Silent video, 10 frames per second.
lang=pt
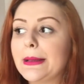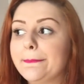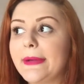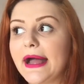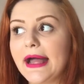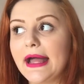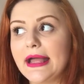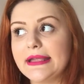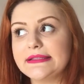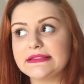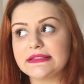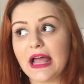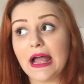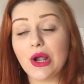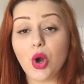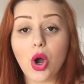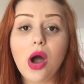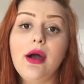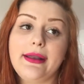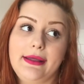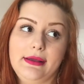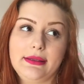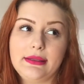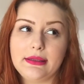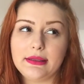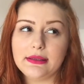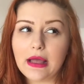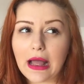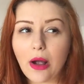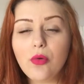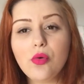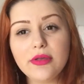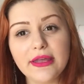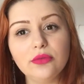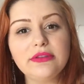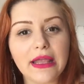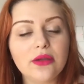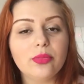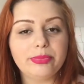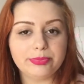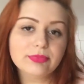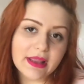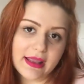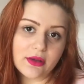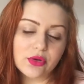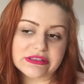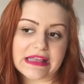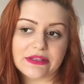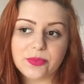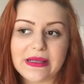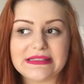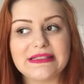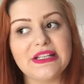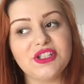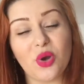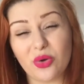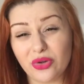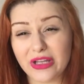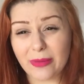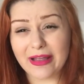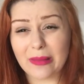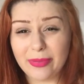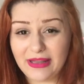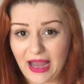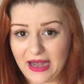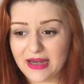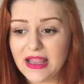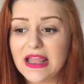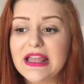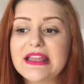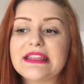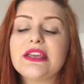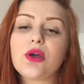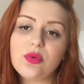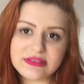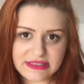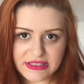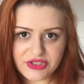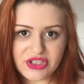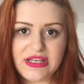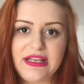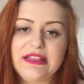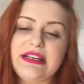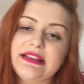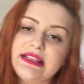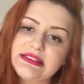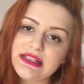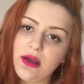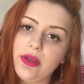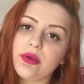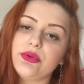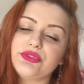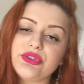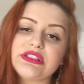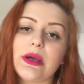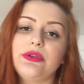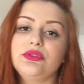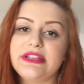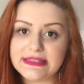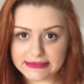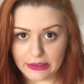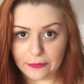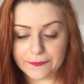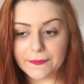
Mas agora, algo que eu tenho né, gostado bastante é o cronograma capilar, que consiste em hidratação, reconstrução e nutrição.